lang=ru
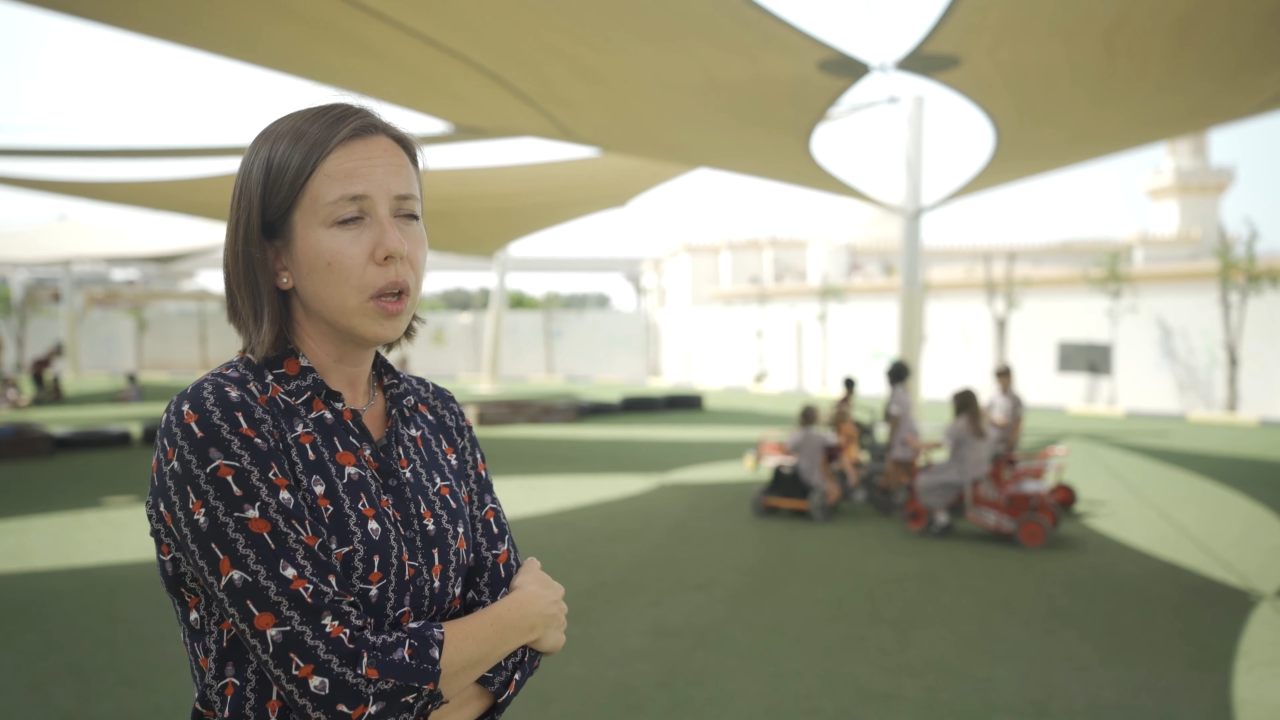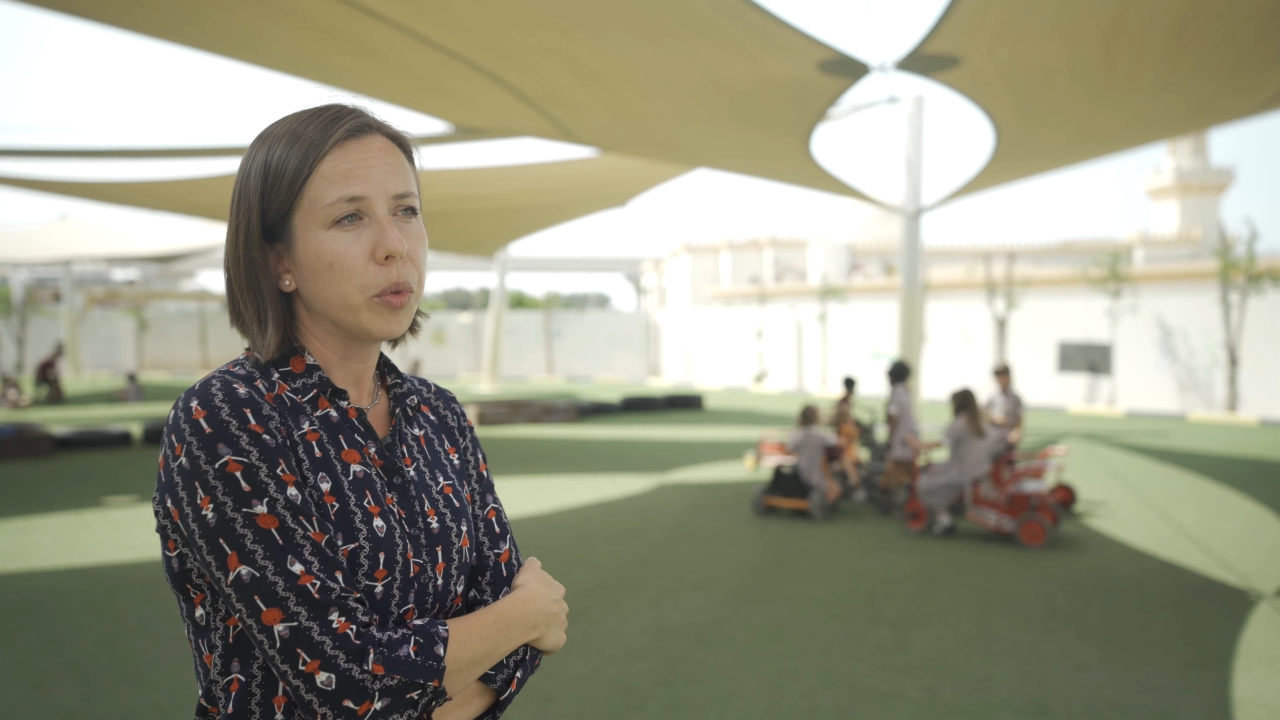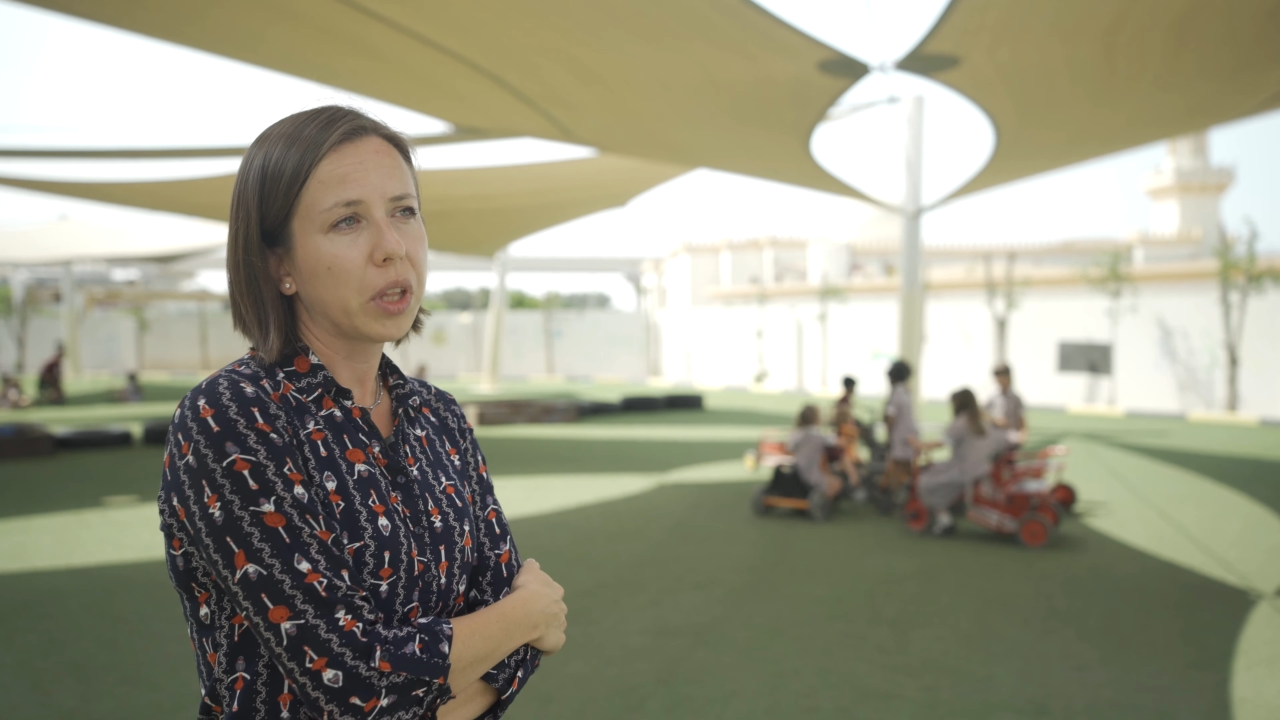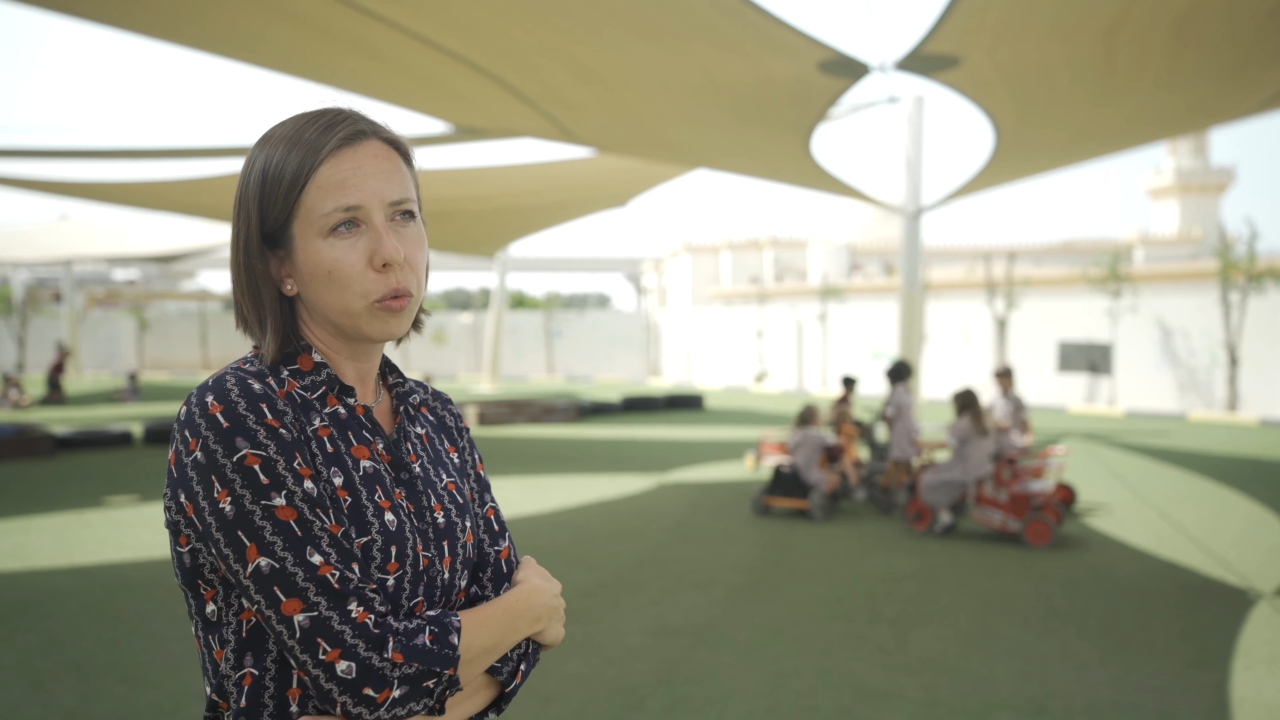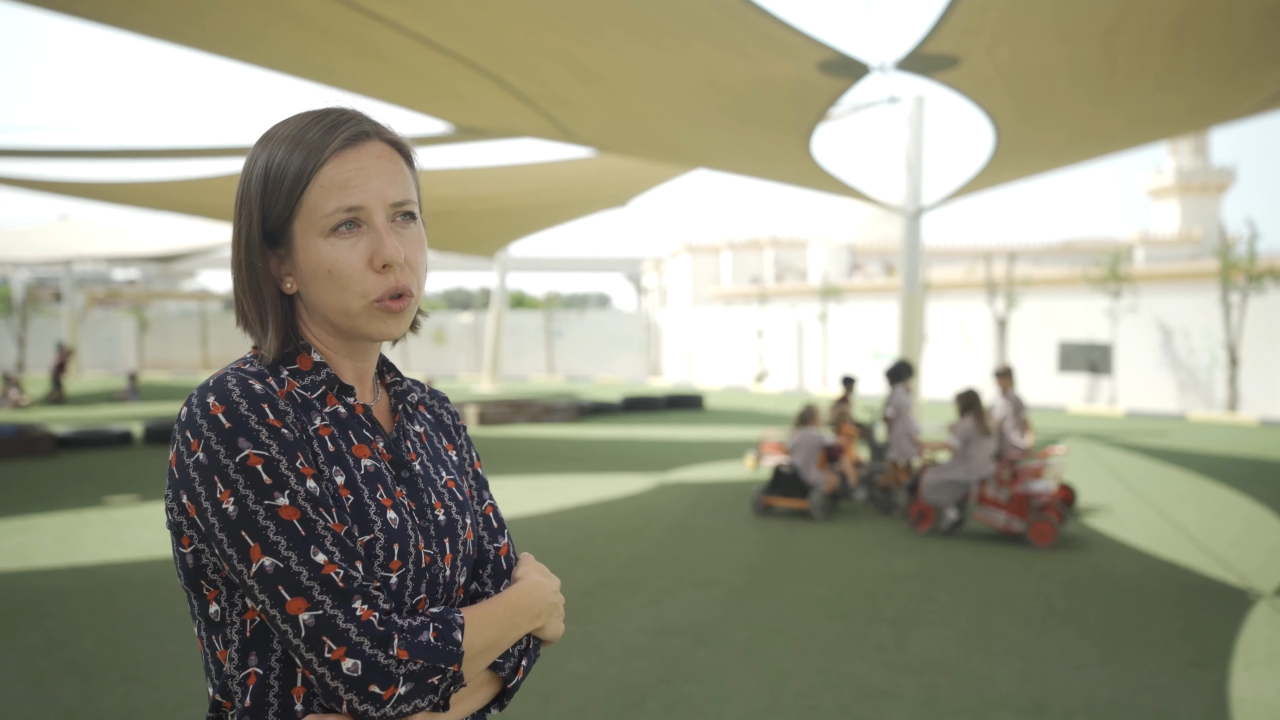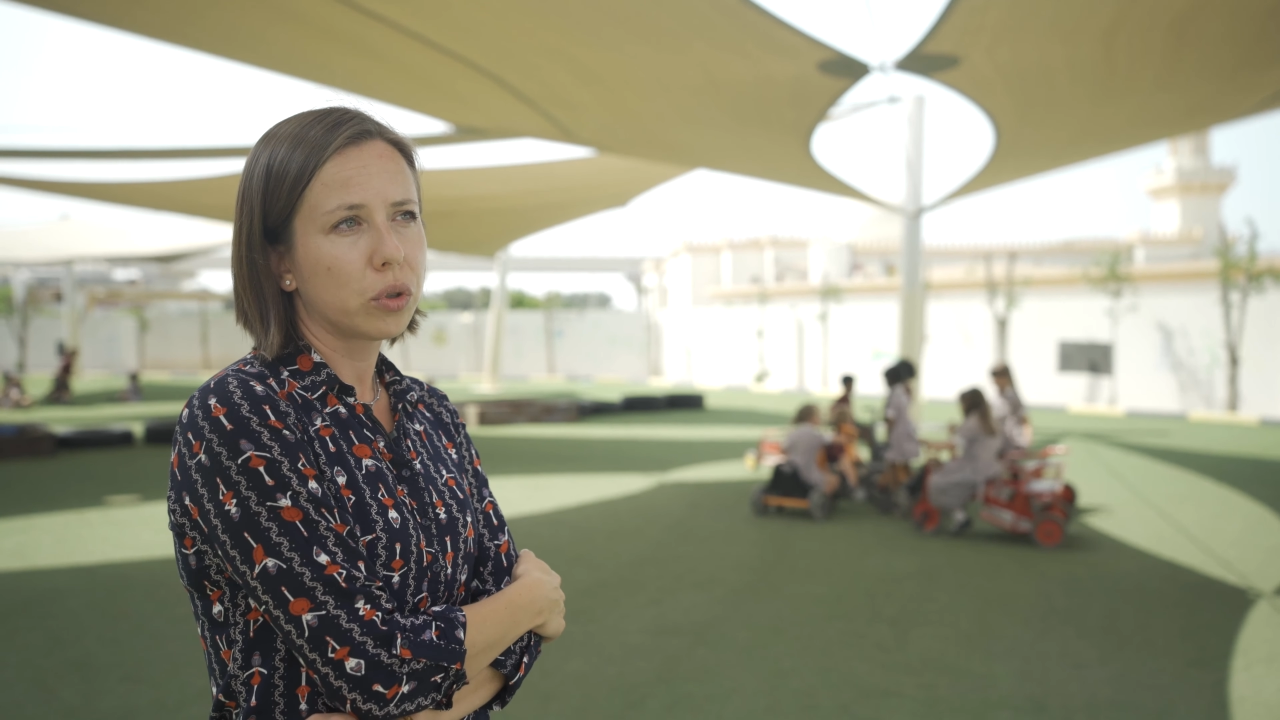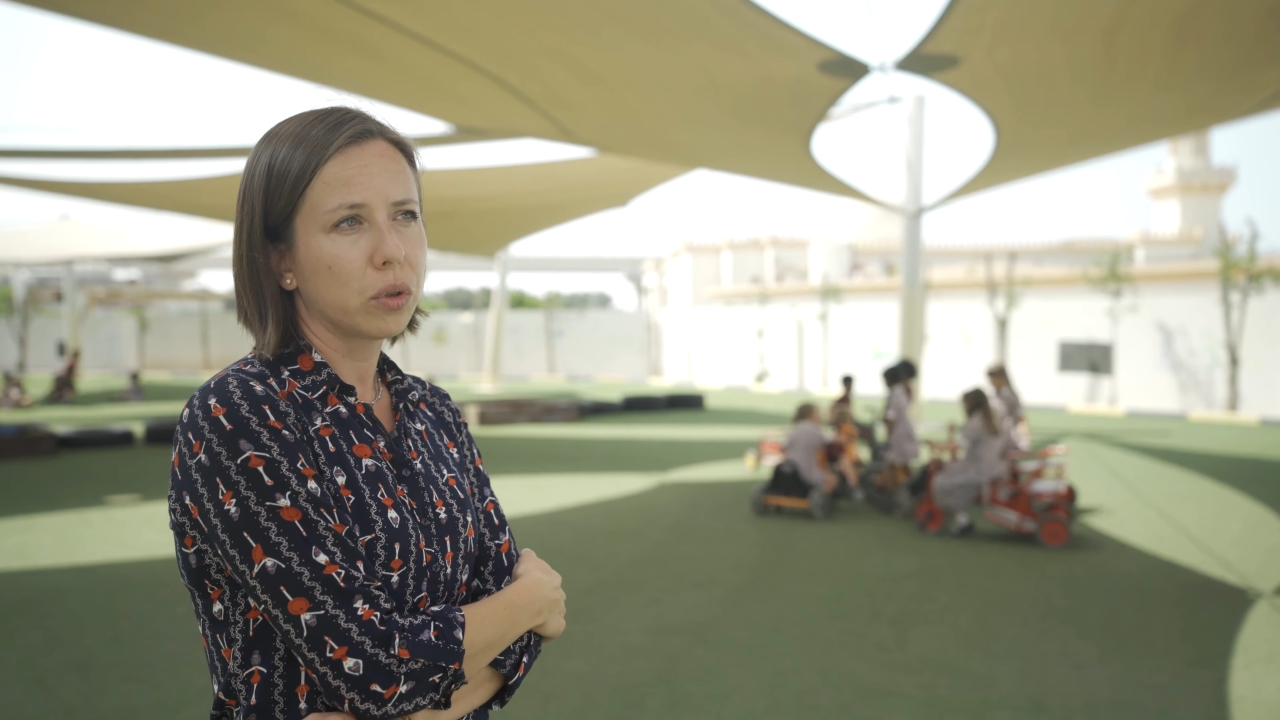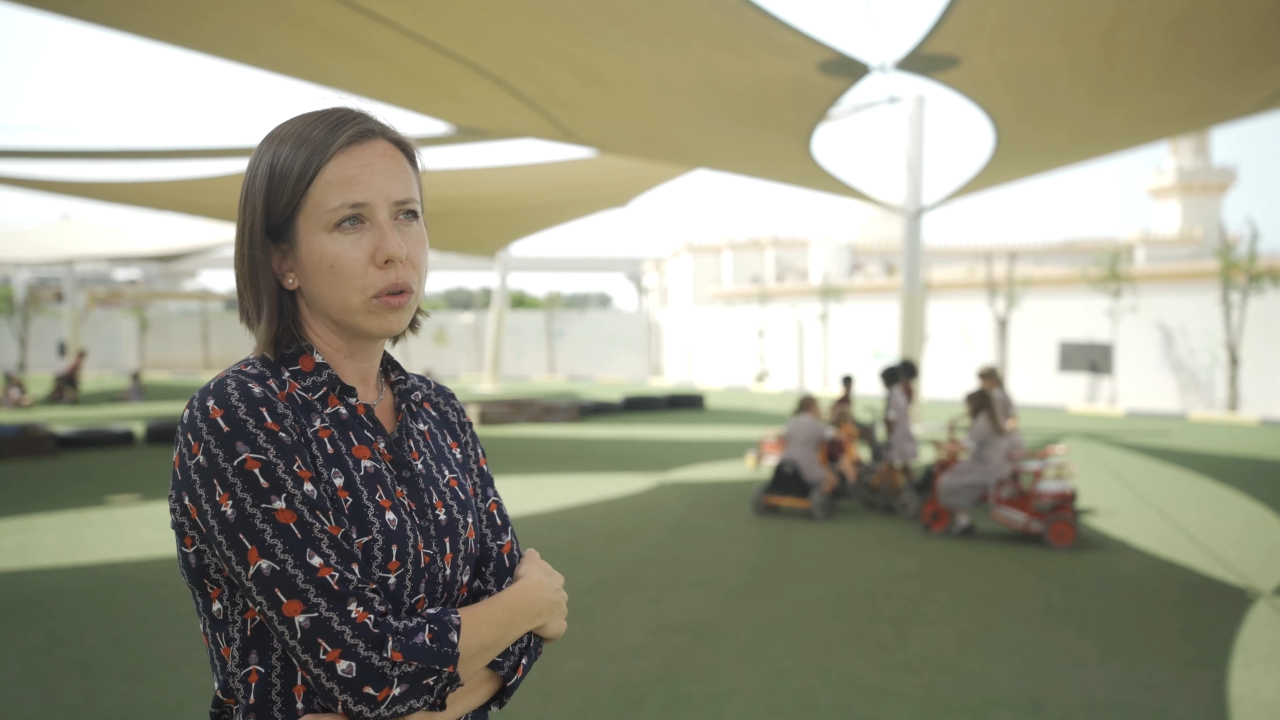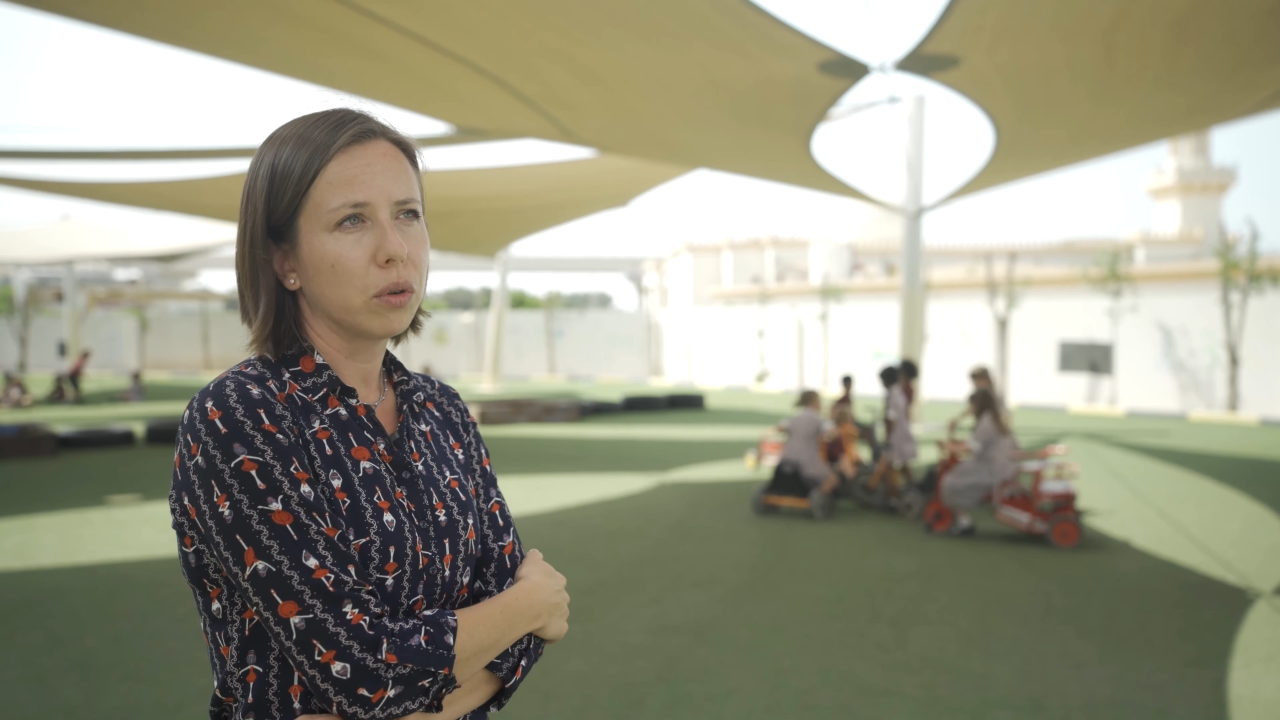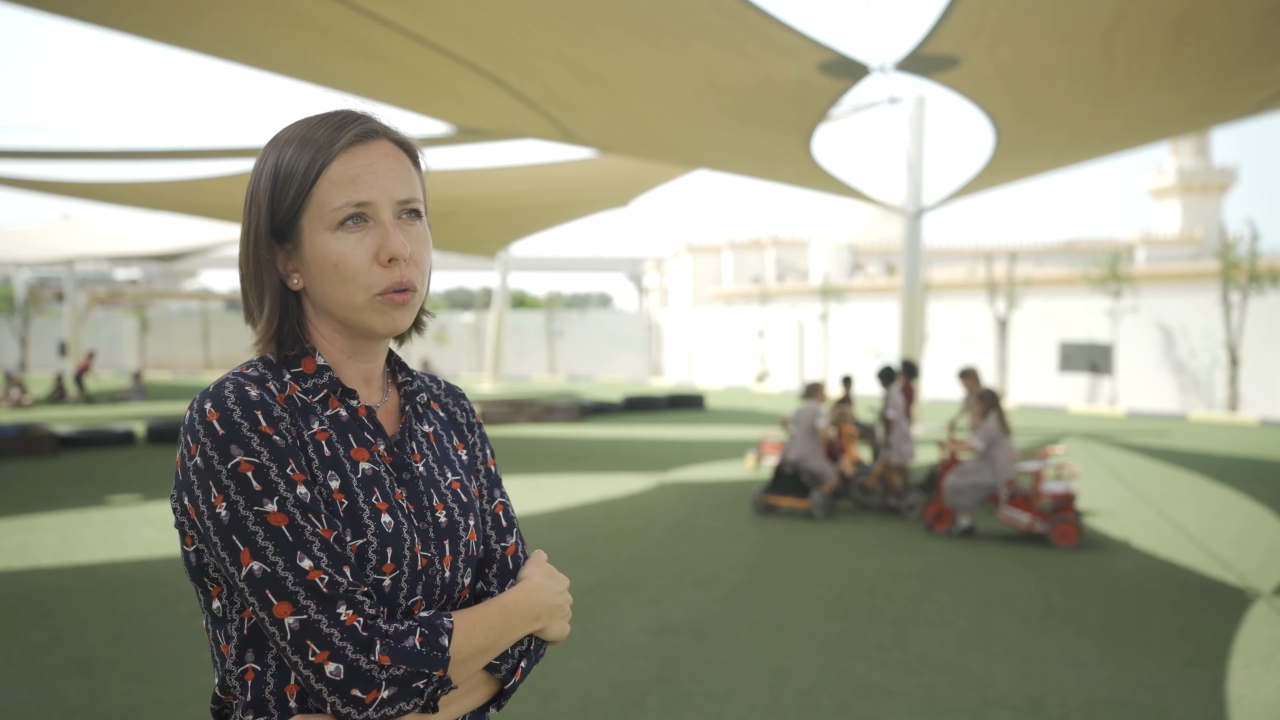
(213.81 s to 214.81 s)
потому
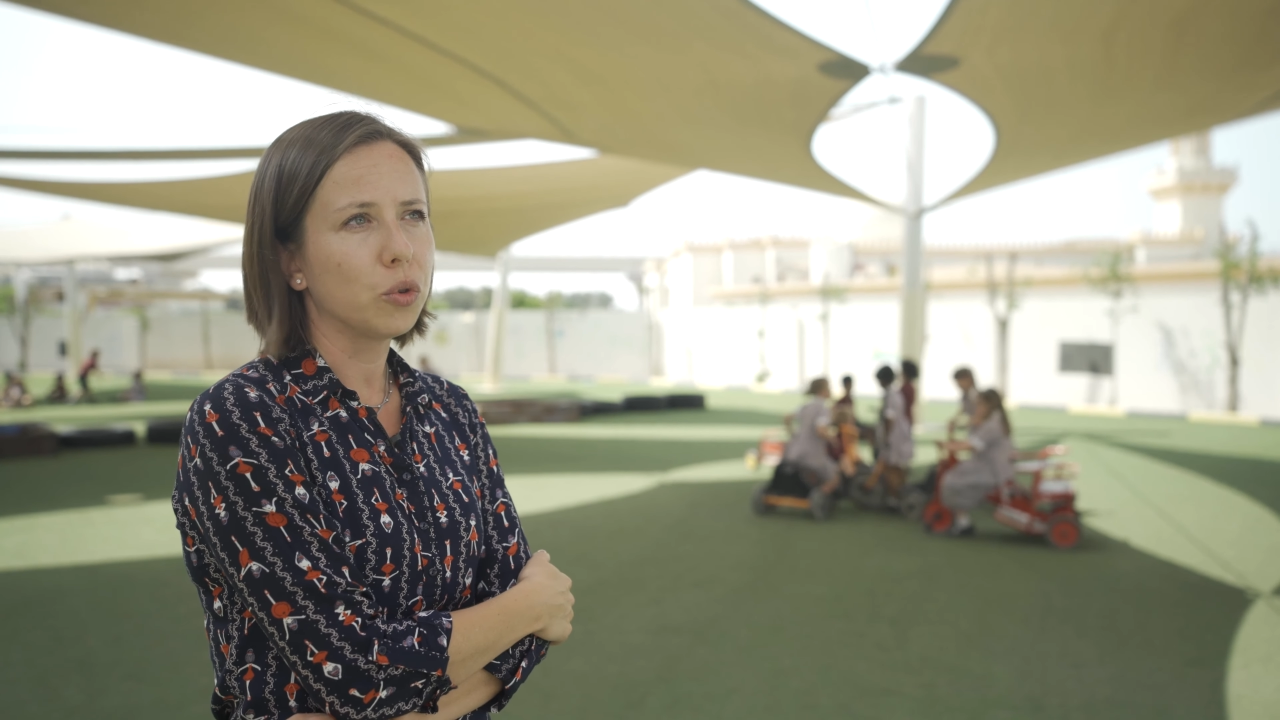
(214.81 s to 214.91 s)
что